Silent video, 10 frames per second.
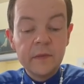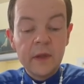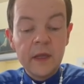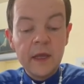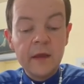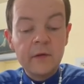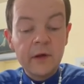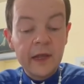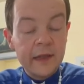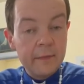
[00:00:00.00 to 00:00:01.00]
y
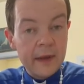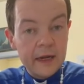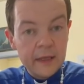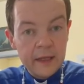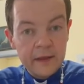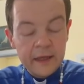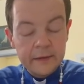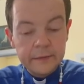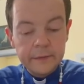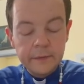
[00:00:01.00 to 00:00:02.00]
eso que te
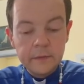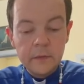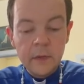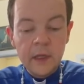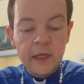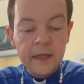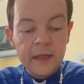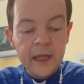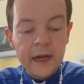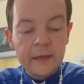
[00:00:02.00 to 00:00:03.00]
maldicen y te
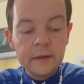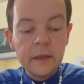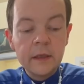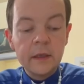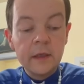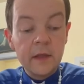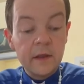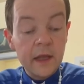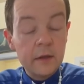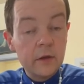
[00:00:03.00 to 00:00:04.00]
tiran
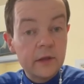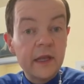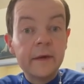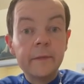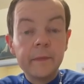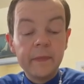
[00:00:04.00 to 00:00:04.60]
diciéndote